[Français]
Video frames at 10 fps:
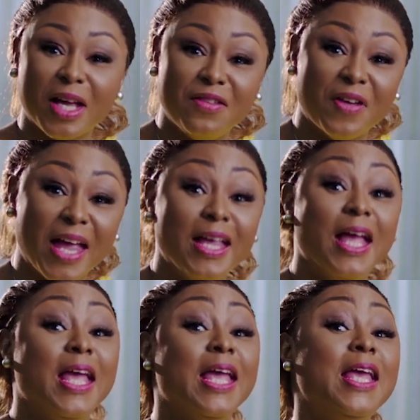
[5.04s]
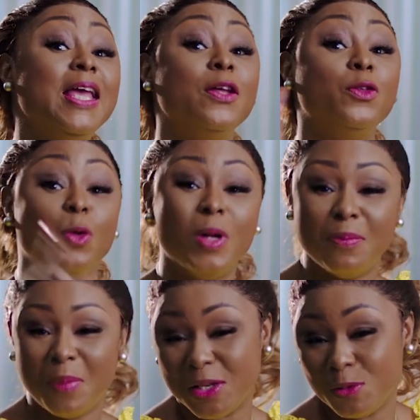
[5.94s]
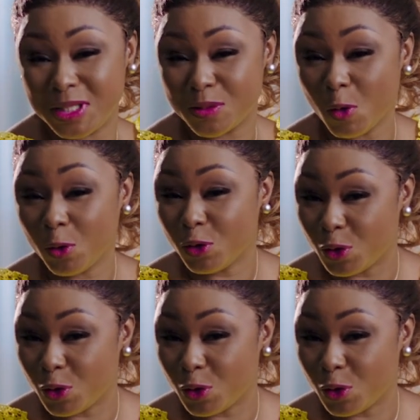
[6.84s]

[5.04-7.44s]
réveil et de l'épanouissement